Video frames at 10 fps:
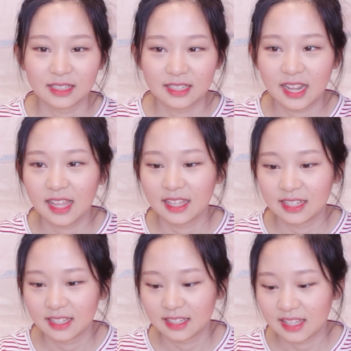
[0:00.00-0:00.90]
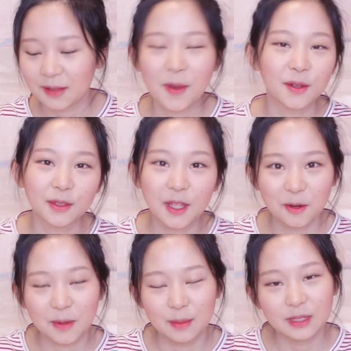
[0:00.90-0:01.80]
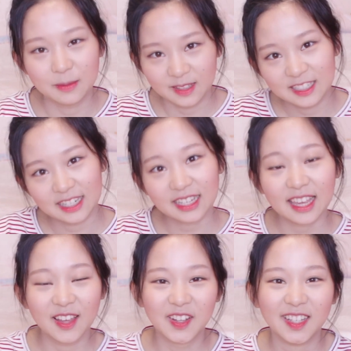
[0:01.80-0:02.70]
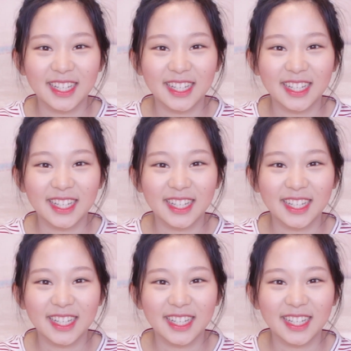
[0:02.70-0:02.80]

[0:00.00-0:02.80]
그래. 내일 평소대로 마무리 멘트를 할게요.